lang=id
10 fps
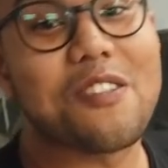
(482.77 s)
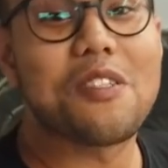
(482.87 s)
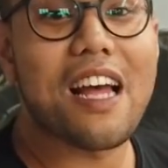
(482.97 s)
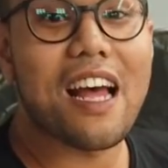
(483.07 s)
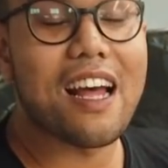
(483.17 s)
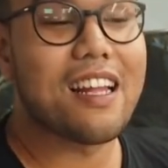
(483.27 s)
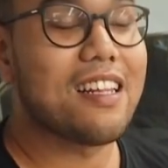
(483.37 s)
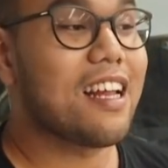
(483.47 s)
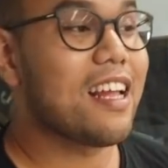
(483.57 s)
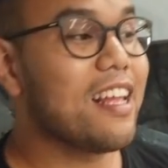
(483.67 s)
lagi susah
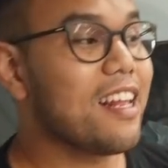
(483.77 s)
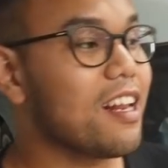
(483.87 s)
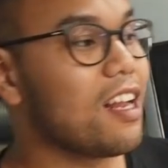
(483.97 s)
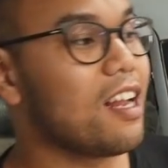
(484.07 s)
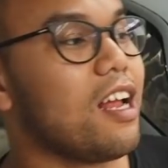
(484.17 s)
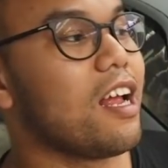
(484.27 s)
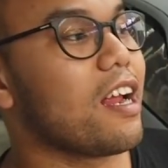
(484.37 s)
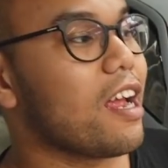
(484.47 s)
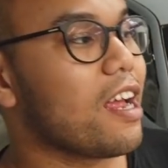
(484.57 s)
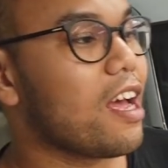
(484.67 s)
terakhir
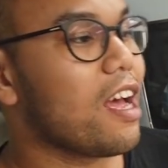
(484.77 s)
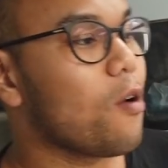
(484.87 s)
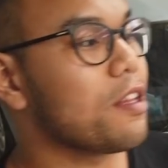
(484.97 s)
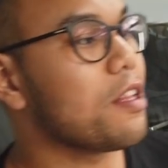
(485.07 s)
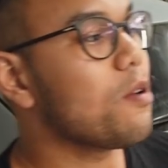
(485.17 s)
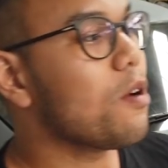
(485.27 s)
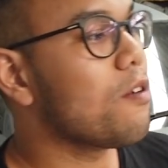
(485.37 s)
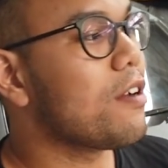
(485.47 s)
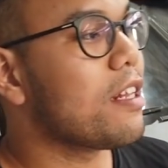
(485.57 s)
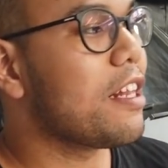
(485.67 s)
kayak waktu itu
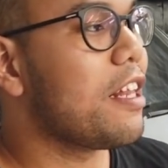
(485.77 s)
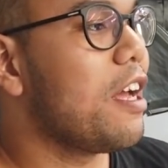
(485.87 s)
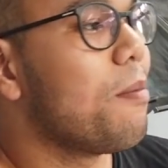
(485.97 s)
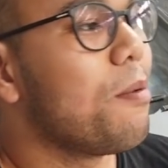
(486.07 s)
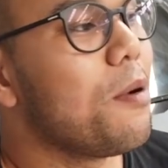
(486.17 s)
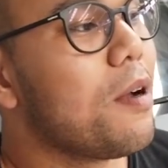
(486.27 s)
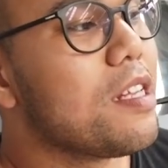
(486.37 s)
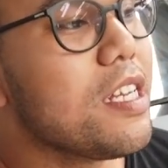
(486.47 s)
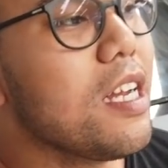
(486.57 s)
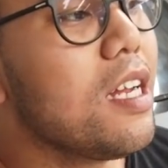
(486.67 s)
convert E30
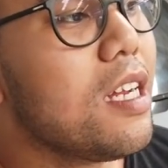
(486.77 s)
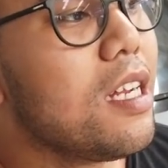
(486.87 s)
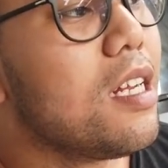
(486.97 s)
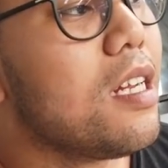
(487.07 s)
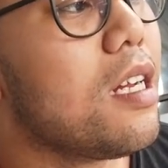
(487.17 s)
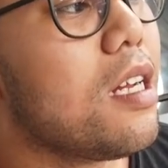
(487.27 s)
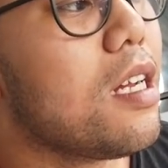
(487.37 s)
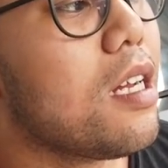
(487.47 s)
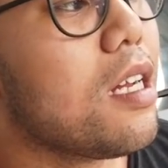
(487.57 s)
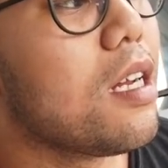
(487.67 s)
aja uh,
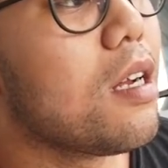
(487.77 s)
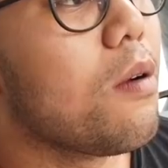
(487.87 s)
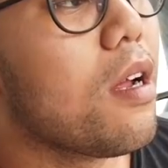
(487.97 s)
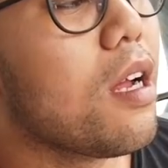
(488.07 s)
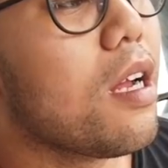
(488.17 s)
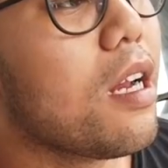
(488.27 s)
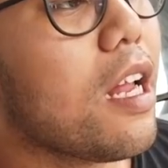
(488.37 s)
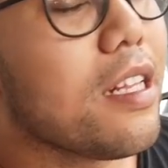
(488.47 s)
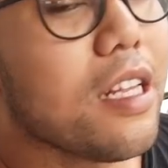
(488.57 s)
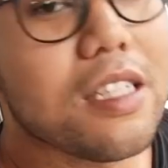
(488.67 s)
eh, gue
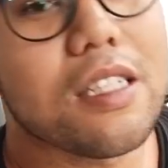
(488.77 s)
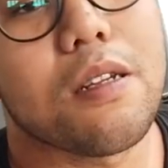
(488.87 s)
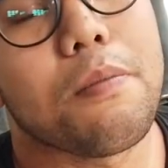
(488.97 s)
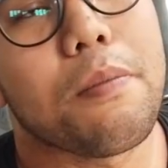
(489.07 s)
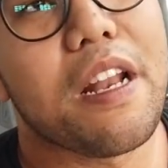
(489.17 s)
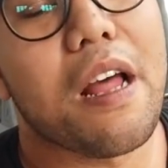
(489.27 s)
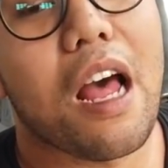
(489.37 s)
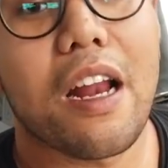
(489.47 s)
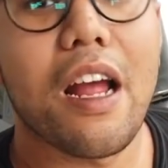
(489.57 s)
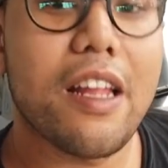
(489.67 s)
nanya
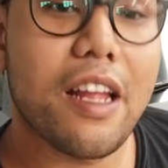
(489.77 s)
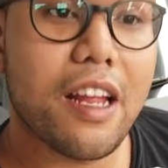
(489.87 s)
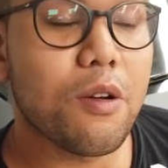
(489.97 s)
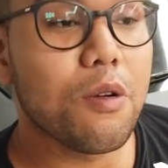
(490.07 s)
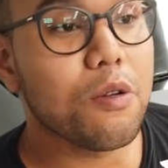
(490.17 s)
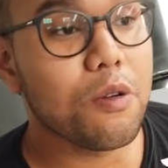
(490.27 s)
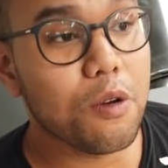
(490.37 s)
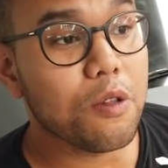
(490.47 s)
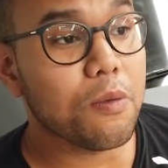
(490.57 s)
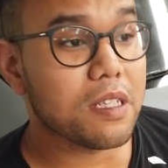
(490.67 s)
beda harganya ya dulu
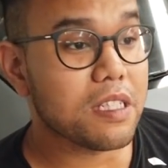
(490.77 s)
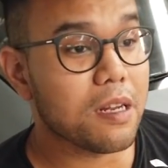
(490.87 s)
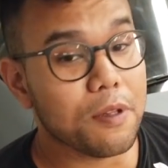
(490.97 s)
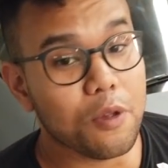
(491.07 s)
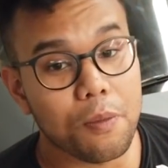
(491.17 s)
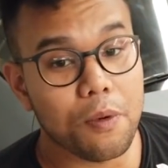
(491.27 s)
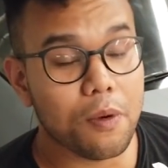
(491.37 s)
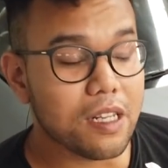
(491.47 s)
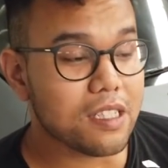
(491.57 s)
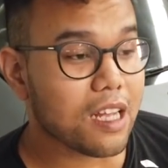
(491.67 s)
dulu tuh masih dapat
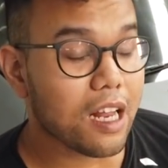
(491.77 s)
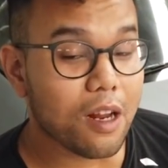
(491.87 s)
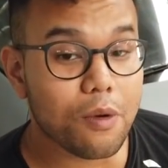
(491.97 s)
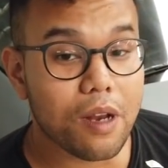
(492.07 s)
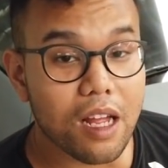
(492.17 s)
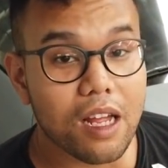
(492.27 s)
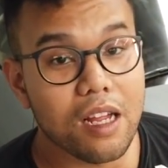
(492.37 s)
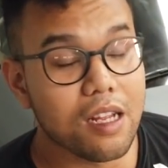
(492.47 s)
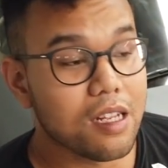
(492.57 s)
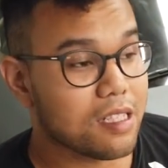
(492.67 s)
20-an sekarang udah
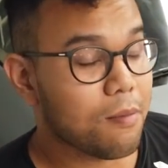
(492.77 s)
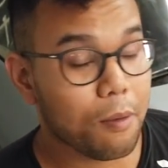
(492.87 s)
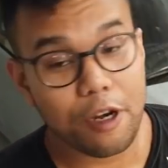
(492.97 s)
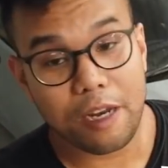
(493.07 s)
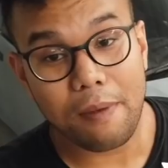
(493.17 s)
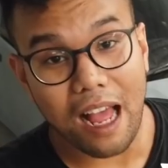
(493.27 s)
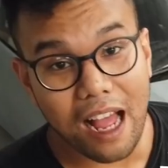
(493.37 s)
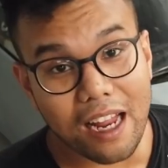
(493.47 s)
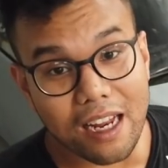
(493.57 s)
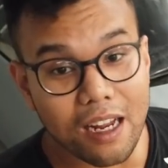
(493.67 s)
sama bodi
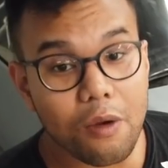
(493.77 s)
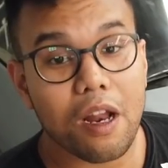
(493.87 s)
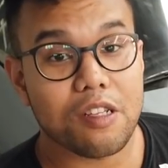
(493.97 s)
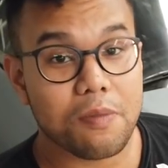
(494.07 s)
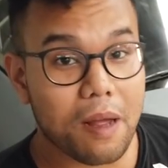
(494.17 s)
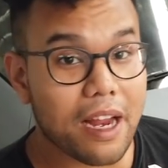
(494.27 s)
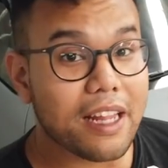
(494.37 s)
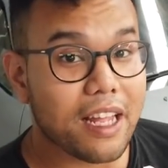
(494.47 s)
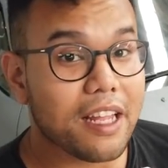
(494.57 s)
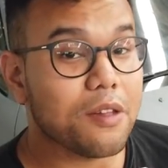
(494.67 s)
belakang udah harus
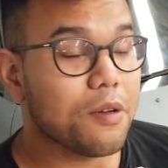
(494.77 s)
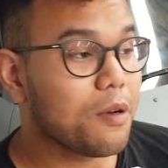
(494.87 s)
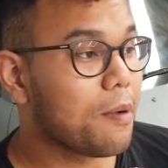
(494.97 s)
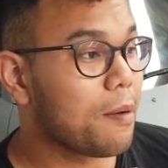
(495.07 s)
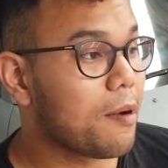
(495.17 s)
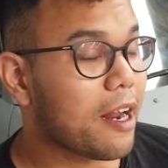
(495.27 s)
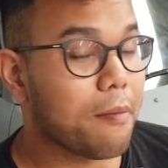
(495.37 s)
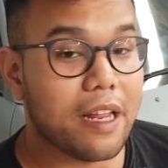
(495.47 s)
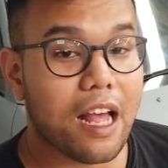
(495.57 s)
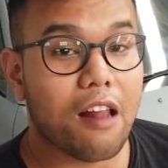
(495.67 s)
paket ya itu udah
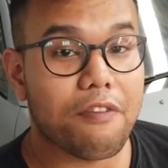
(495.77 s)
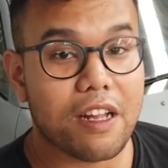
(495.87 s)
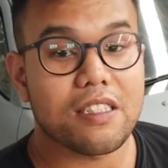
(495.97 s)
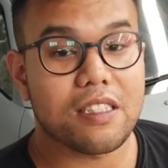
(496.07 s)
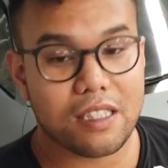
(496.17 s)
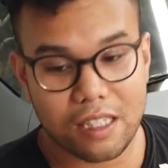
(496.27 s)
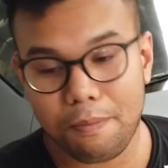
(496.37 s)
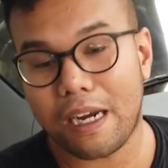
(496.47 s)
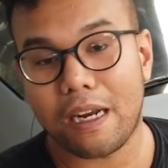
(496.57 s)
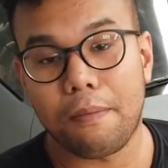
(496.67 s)
bener-bener beli half cut
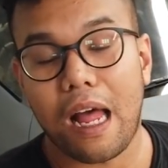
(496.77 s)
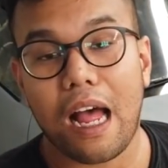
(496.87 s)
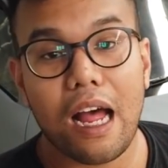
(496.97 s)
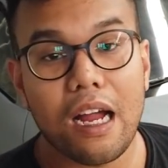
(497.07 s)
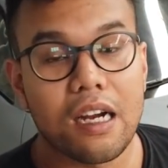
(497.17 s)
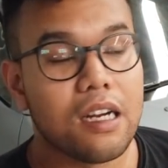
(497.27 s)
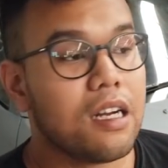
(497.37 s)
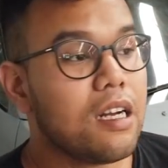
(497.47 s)
depan ke belakang